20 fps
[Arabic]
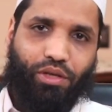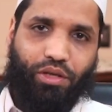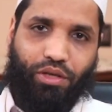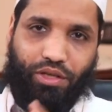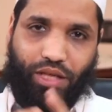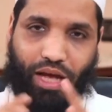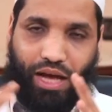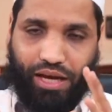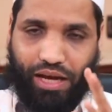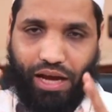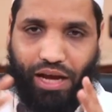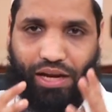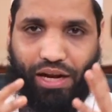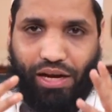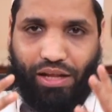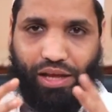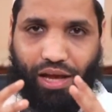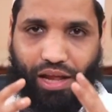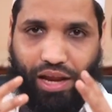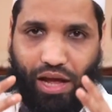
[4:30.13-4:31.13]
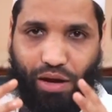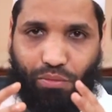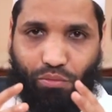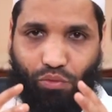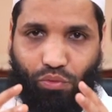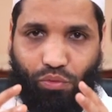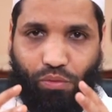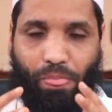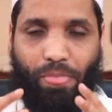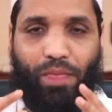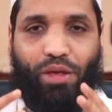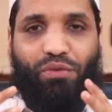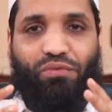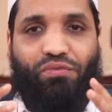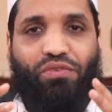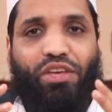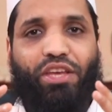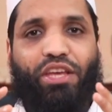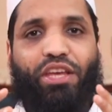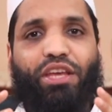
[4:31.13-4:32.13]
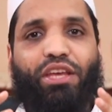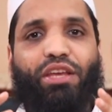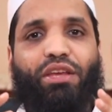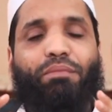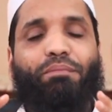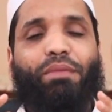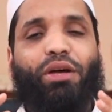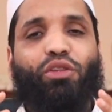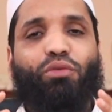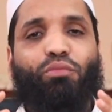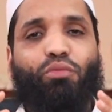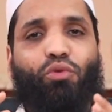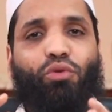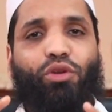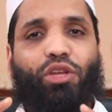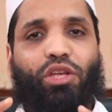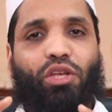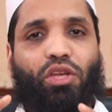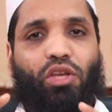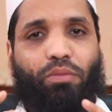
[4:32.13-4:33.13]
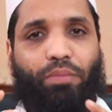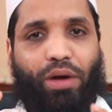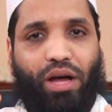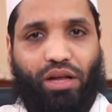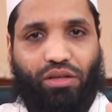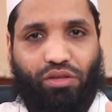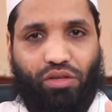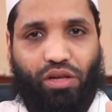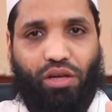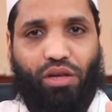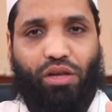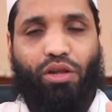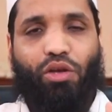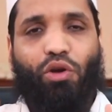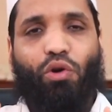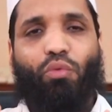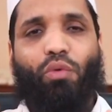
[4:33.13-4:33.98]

إذا كان الكلام في مضمونه باطل